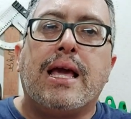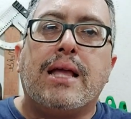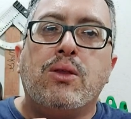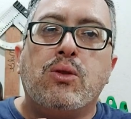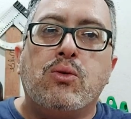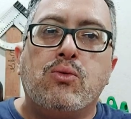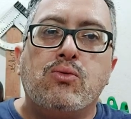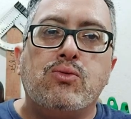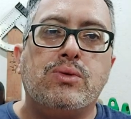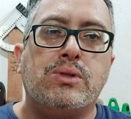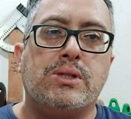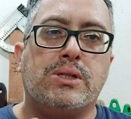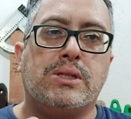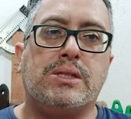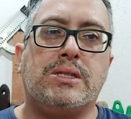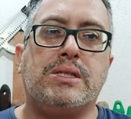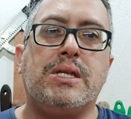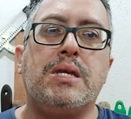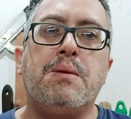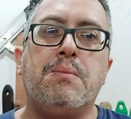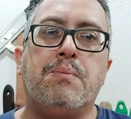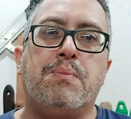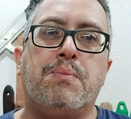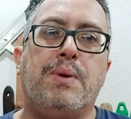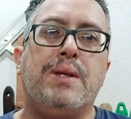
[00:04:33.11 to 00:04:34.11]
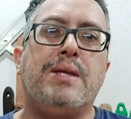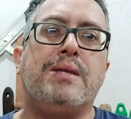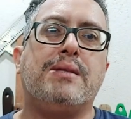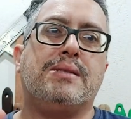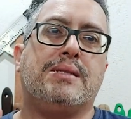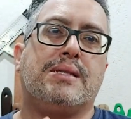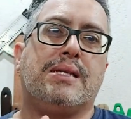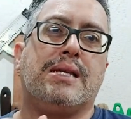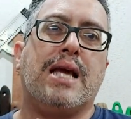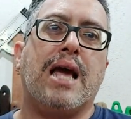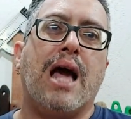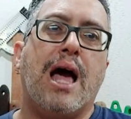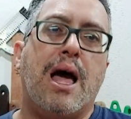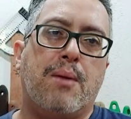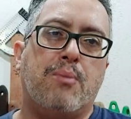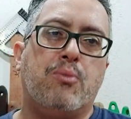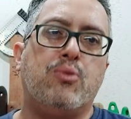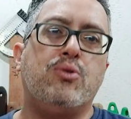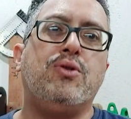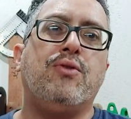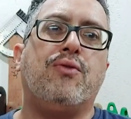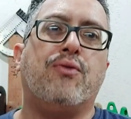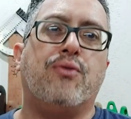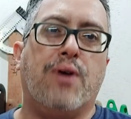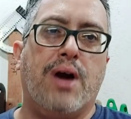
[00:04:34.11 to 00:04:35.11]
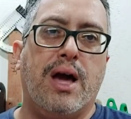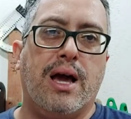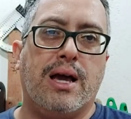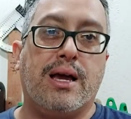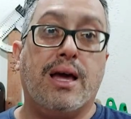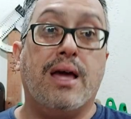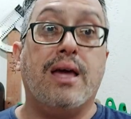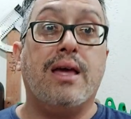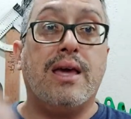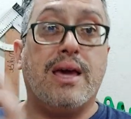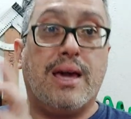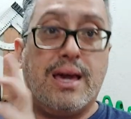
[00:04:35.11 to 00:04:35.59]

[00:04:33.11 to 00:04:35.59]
num simples cabo de faca.